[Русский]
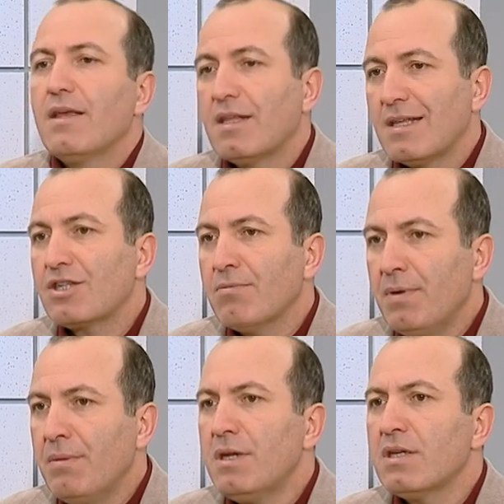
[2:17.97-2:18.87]
На нашем
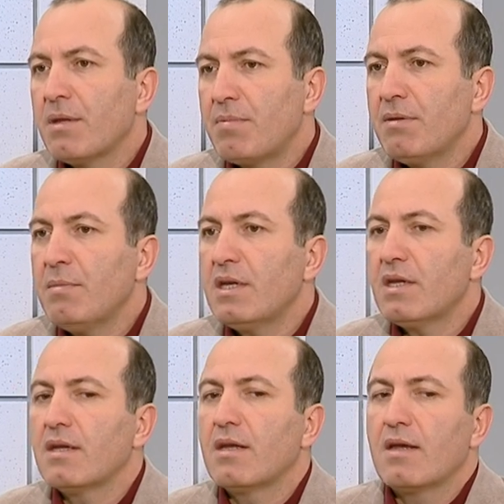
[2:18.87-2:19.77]
примере, на
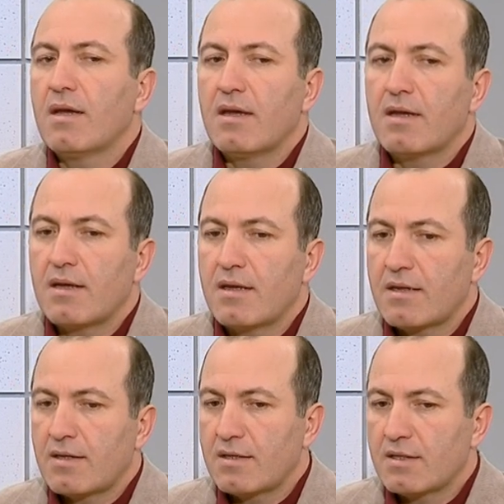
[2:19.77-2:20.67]
примере,
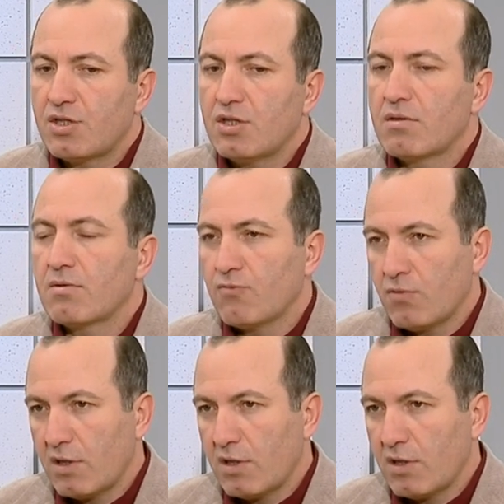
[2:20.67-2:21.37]
э, значит,